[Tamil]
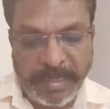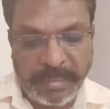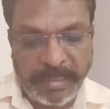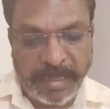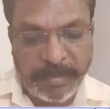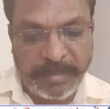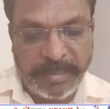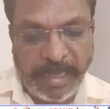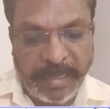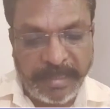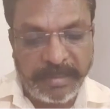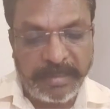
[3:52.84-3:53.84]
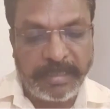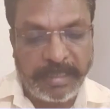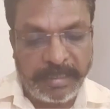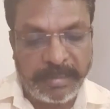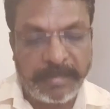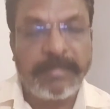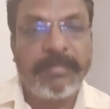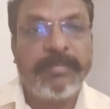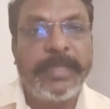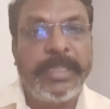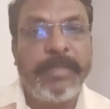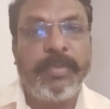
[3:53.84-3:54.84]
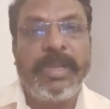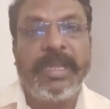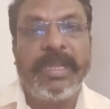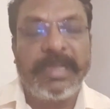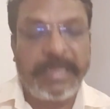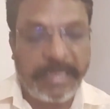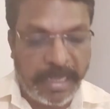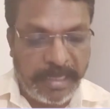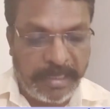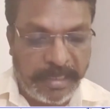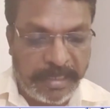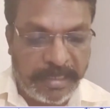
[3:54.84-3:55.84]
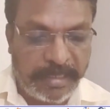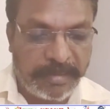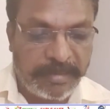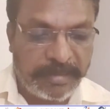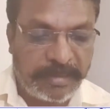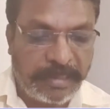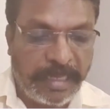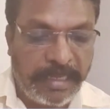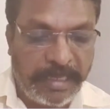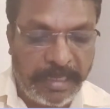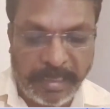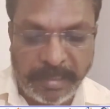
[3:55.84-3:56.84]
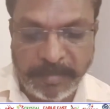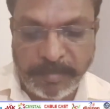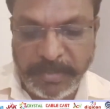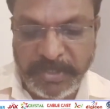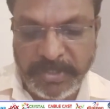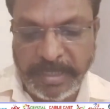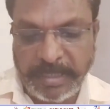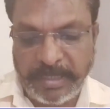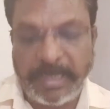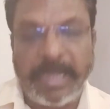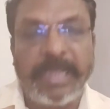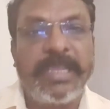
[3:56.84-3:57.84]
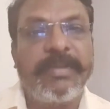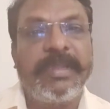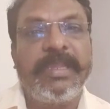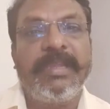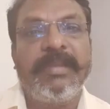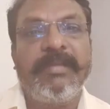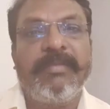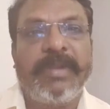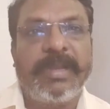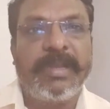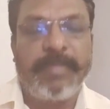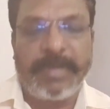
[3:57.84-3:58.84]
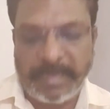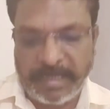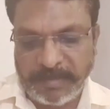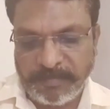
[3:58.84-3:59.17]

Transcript: கிராமத்தில் ஐந்து டன் மதிப்புள்ள காய்கறிகள் தண்ணீர் பிஸ்கட் ஆகியவை வழங்கப்பட்டன